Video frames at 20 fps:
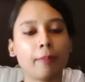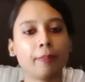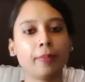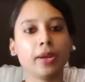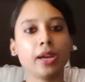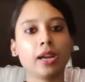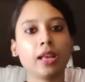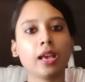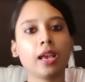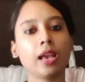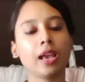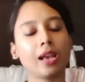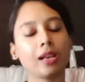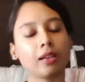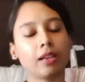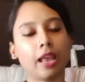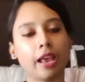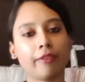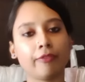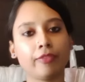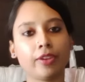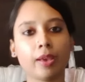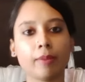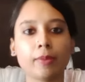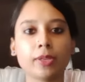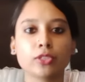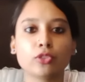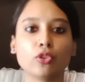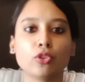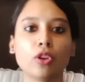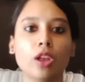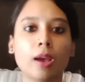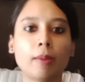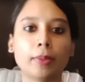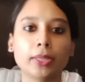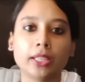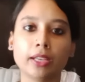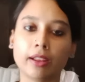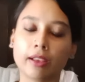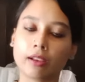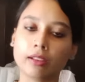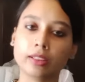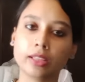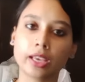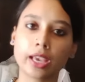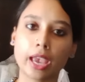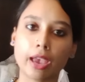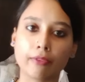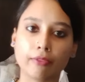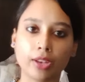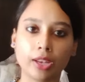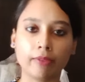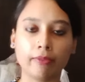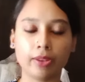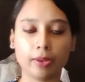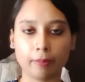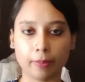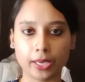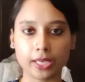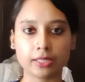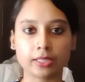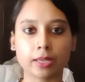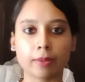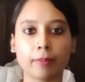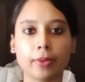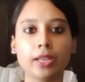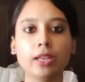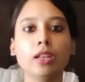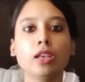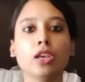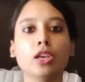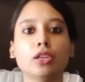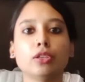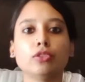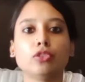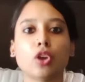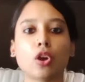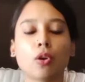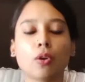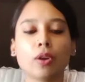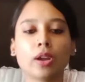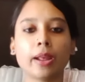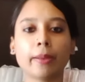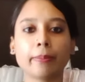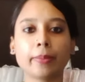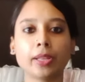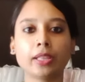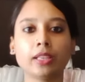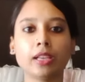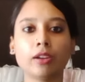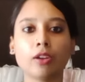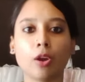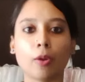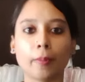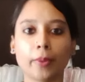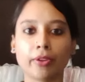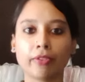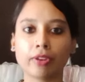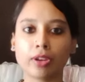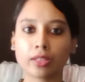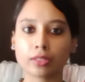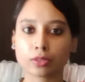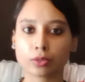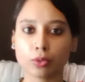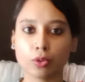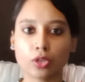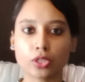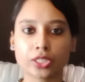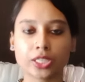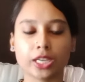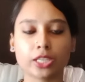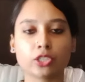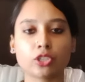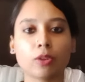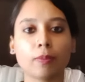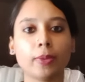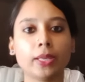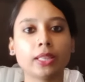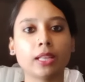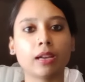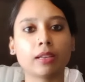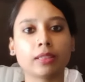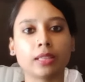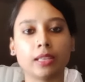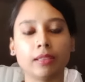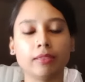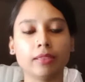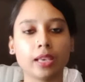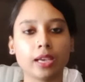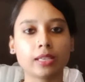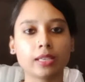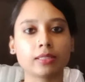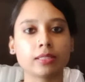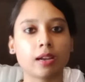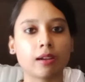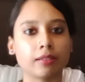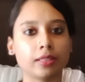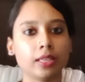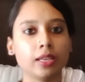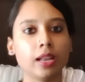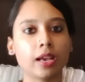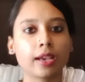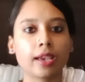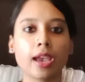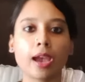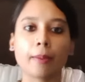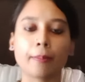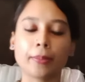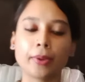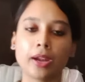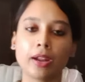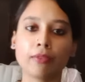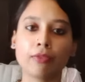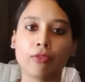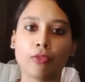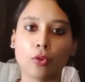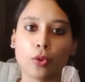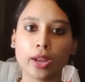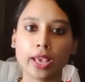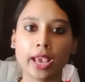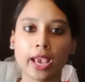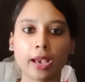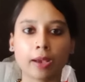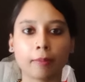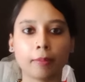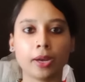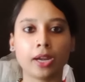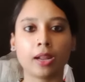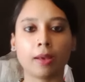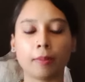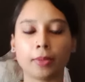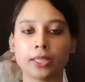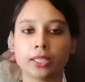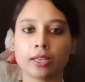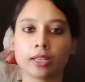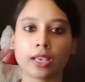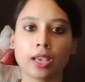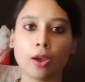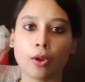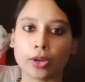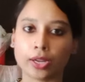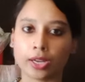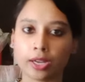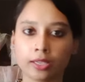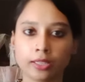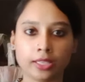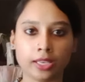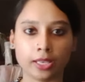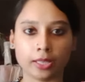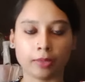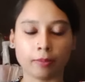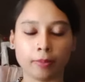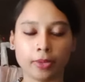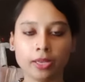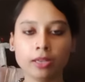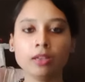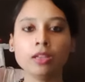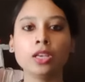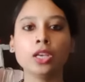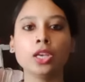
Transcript: আপনারা লাইফ টাইমের জন্য আমাদের এখান থেকে অ্যাভেলেবেল পেয়ে যাবেন যখন আপনাদের র মেটেরিয়ালসগুলো শেষ হবে তার তিন থেকে চার দিন আগে আপনারা ফোনে একবার আমাদেরকে অর্ডার দিয়ে দেবেন